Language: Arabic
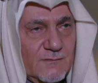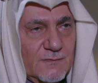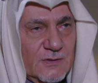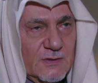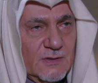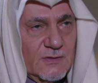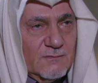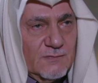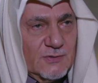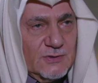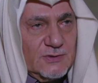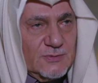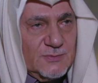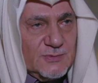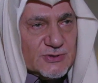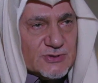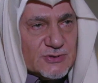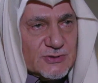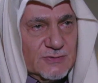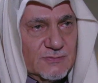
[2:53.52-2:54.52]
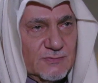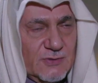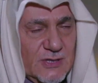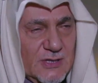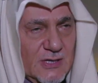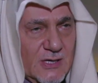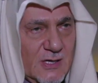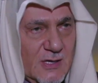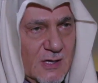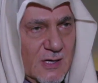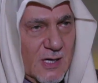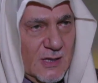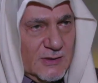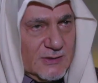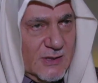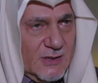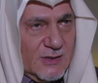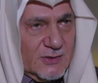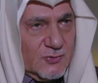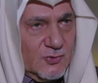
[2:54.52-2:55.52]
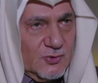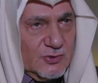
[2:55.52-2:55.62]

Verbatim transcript: في في دمشق انا اعتقد